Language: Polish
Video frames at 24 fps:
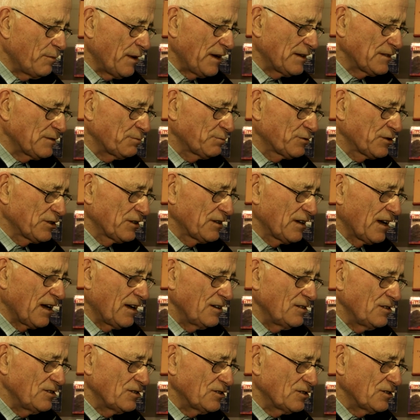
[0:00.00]
pas
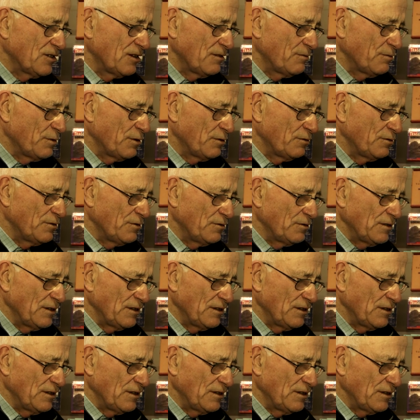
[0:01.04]
przygraniczny był